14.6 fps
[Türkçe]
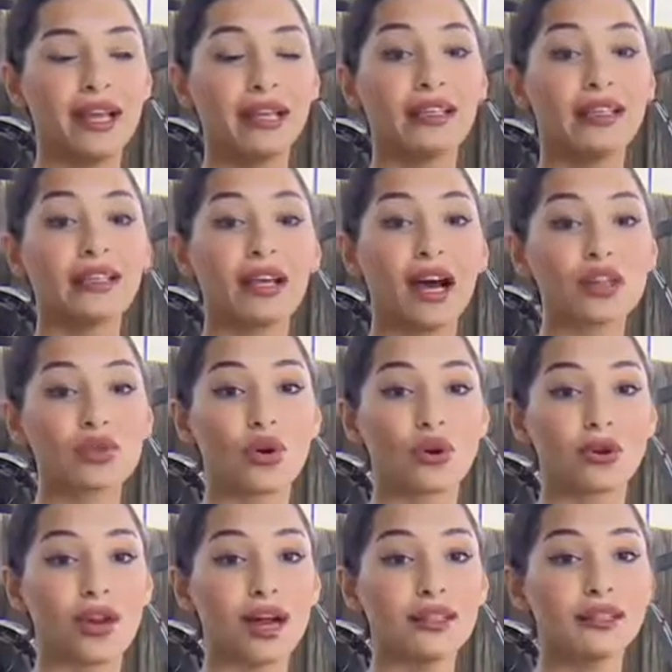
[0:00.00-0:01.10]
Yıllar
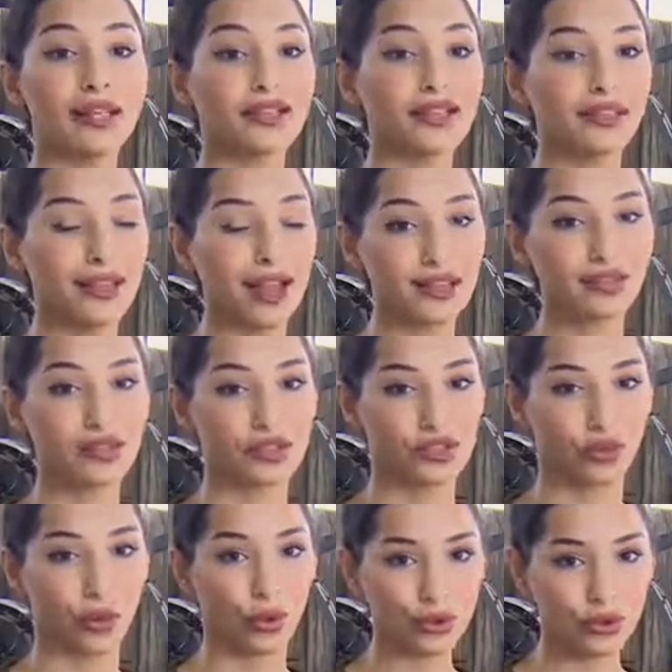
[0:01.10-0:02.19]
sonra Neşet
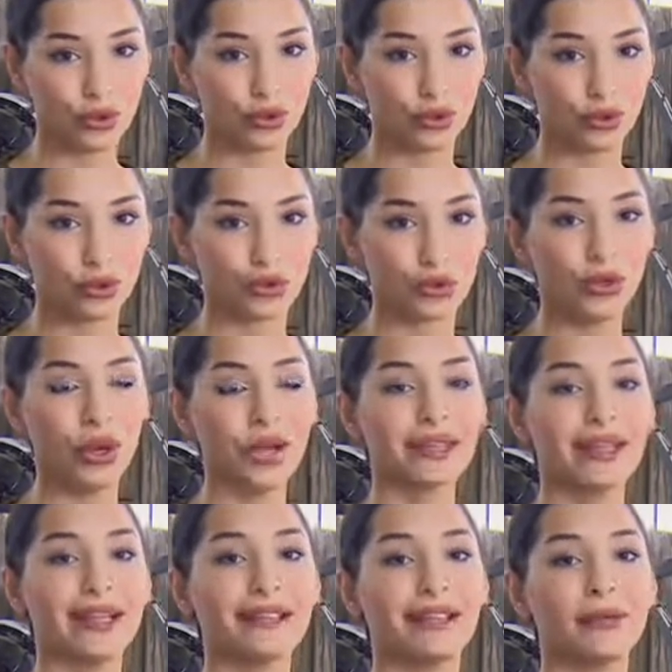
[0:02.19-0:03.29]
Ertaş'ın o türküsü
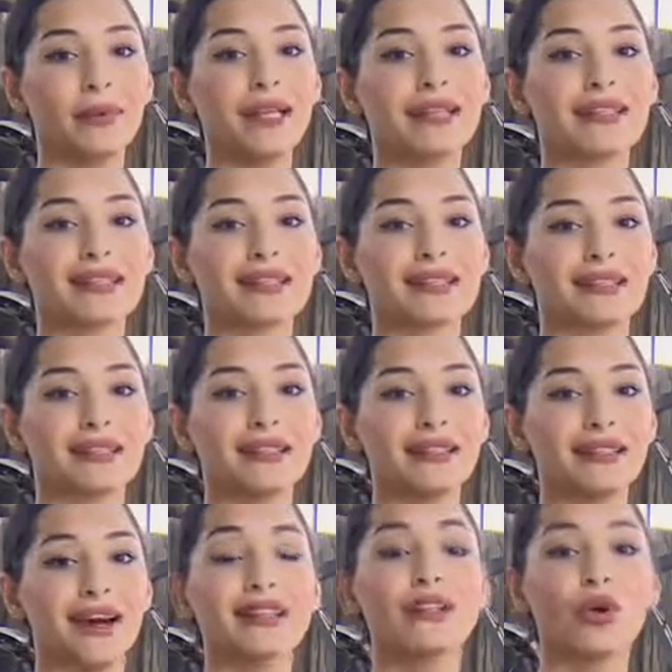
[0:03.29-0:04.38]
TRT1 dizisinin
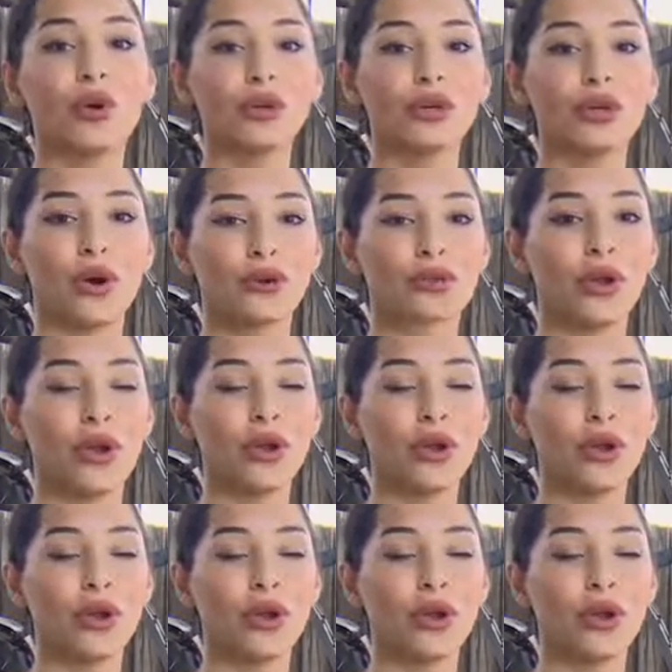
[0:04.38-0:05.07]
adı oluyor.